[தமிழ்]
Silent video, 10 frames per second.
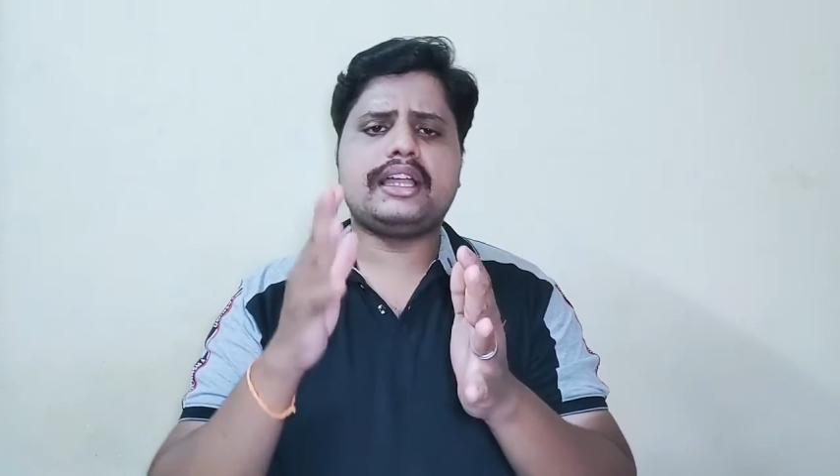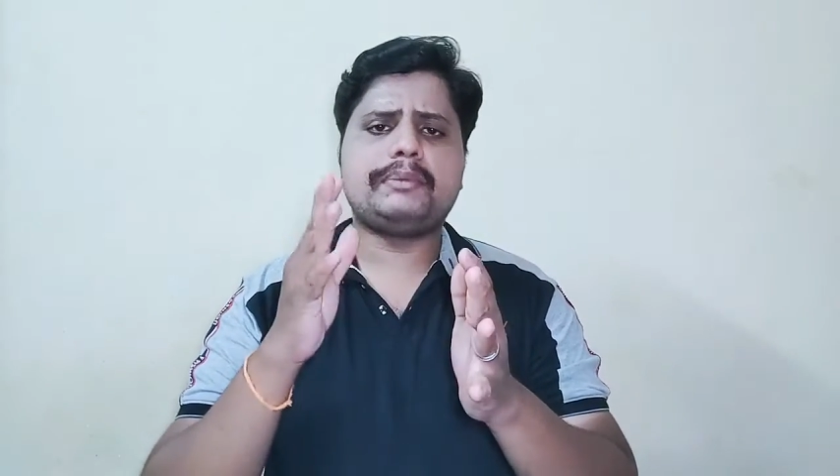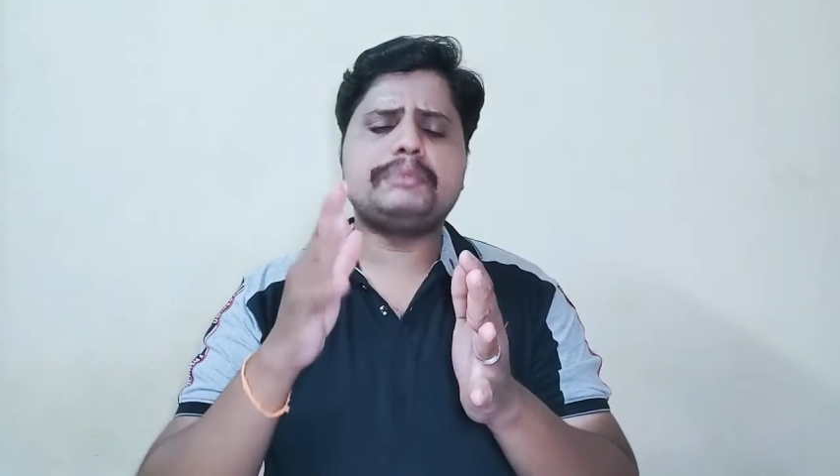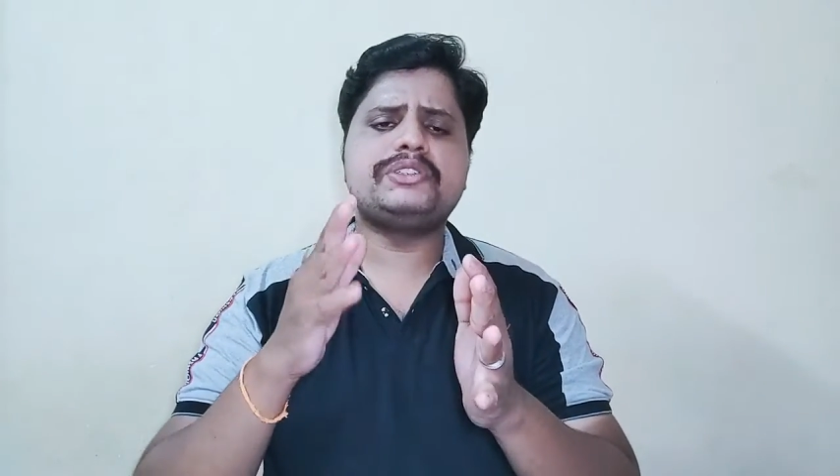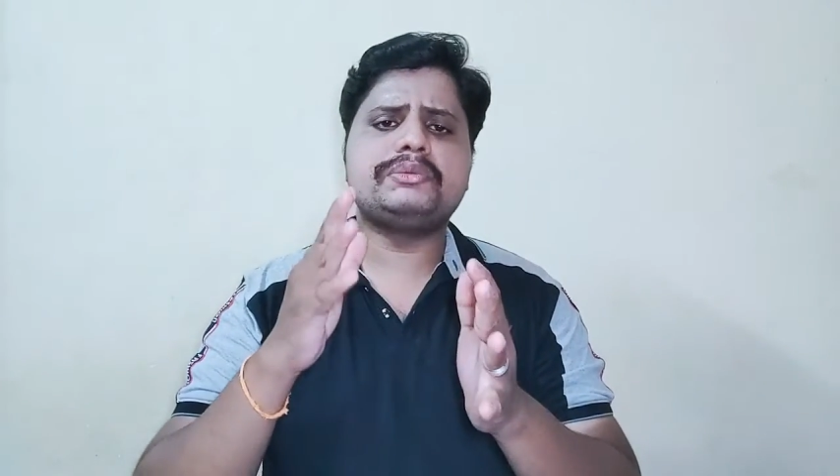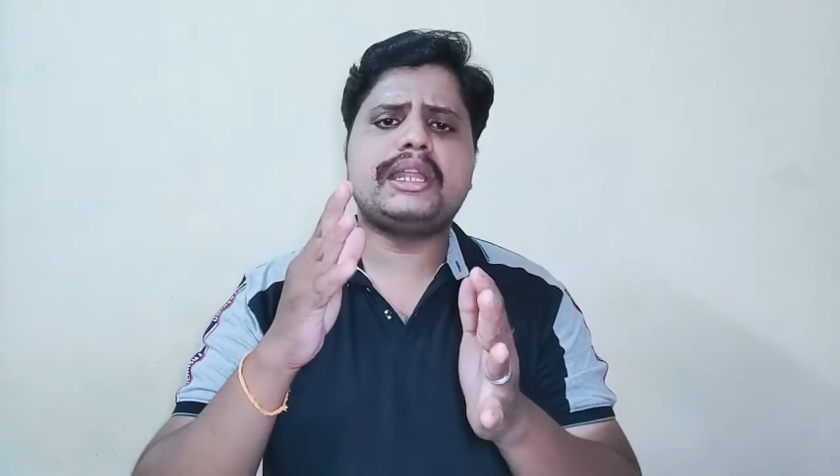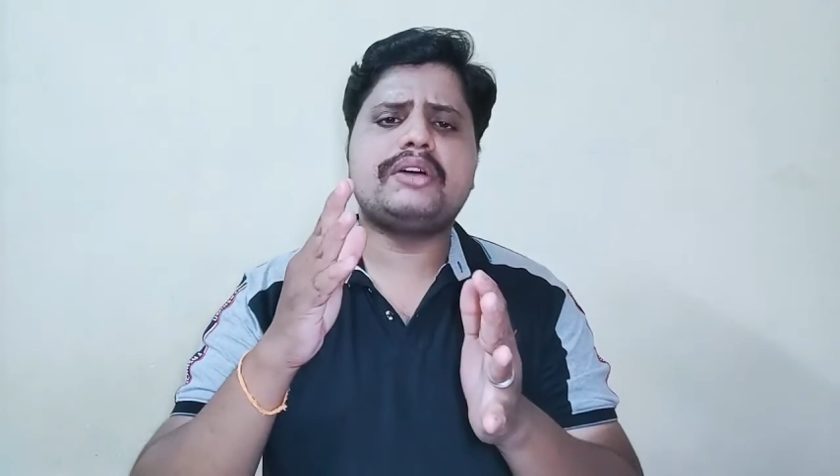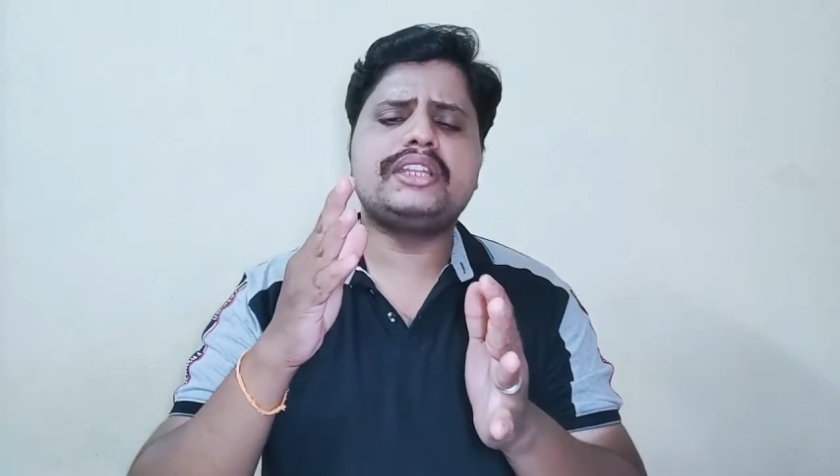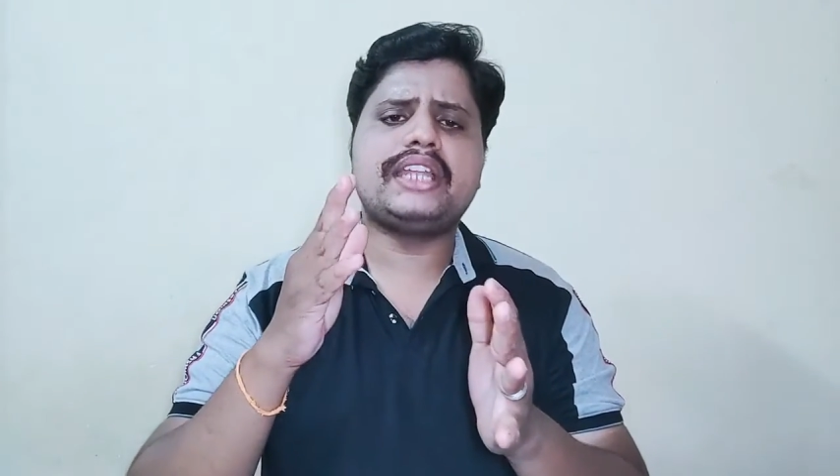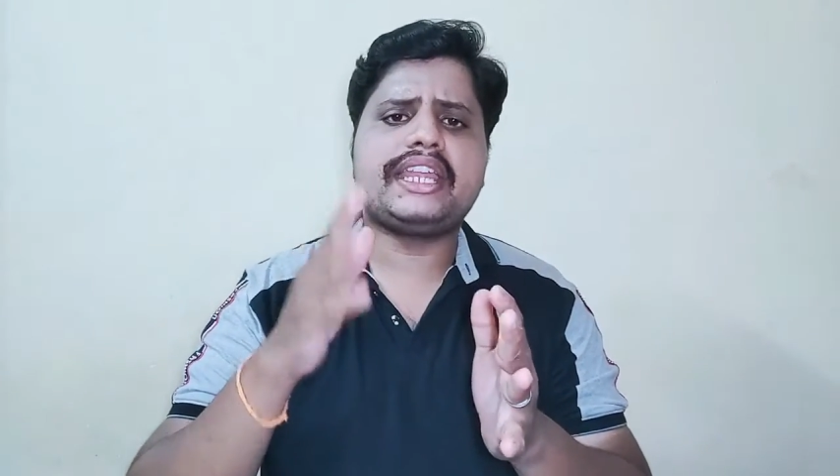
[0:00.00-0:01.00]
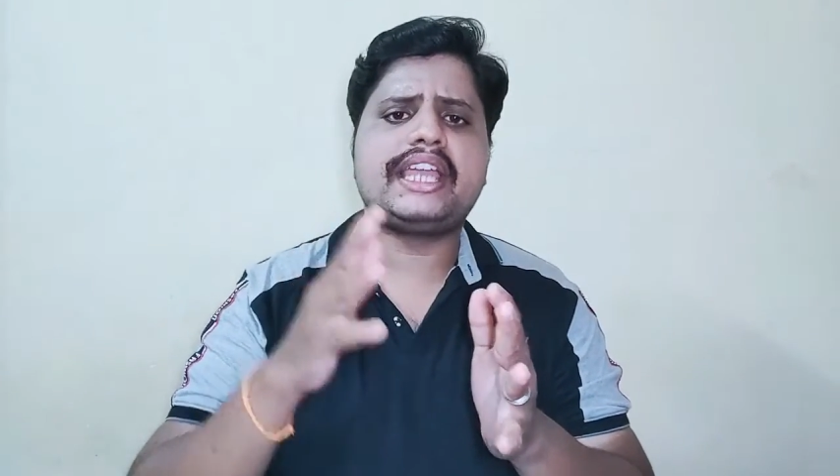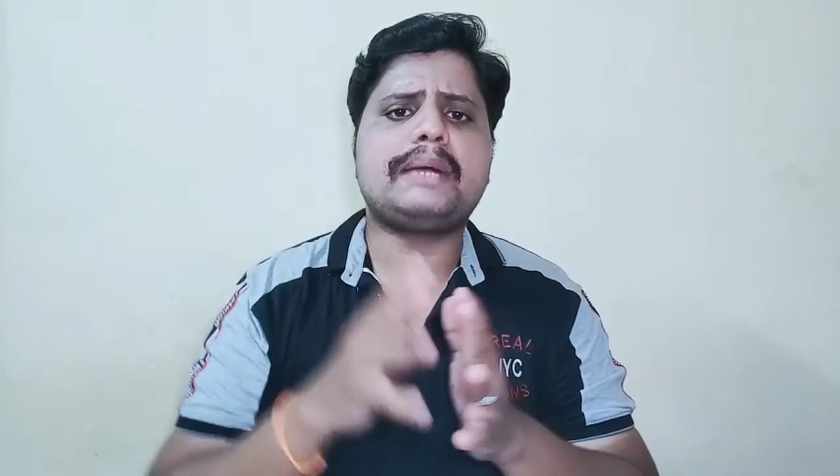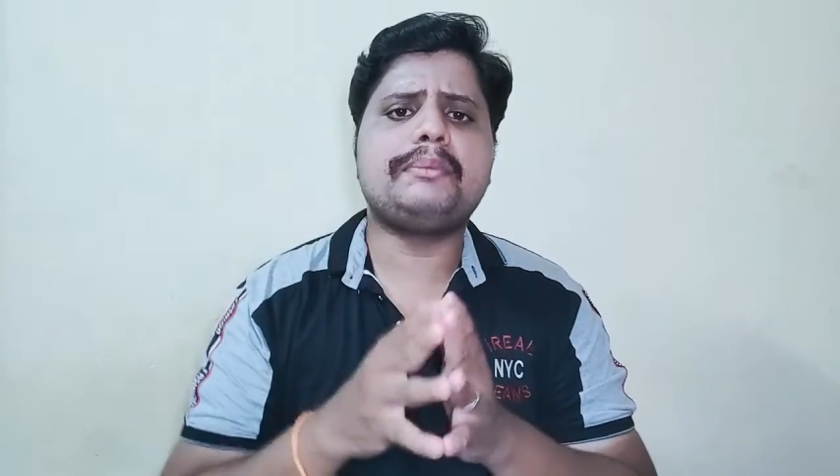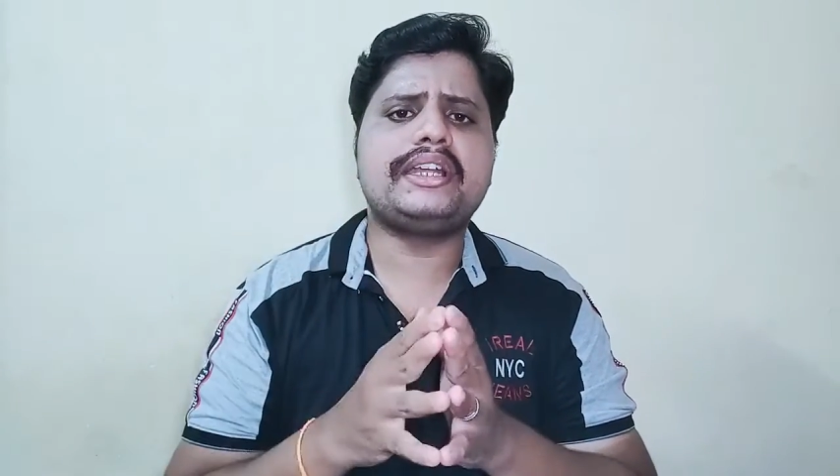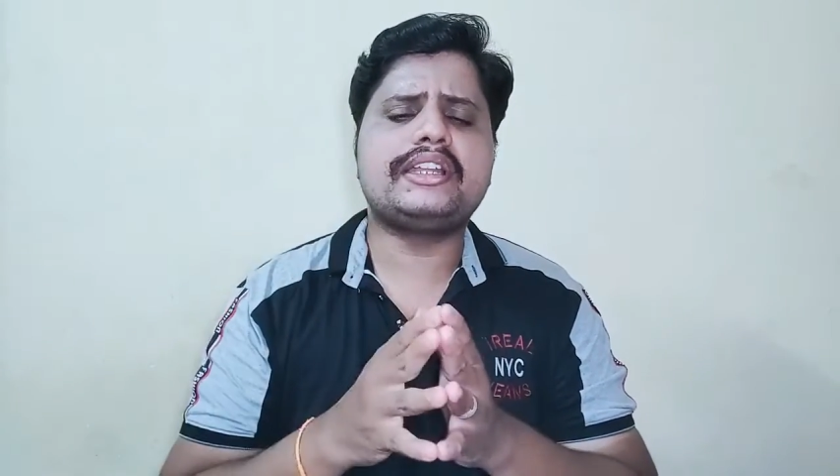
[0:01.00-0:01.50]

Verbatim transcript: பப்ஜி மேலே வந்து நிறைய கம்ப்ளைண்ட்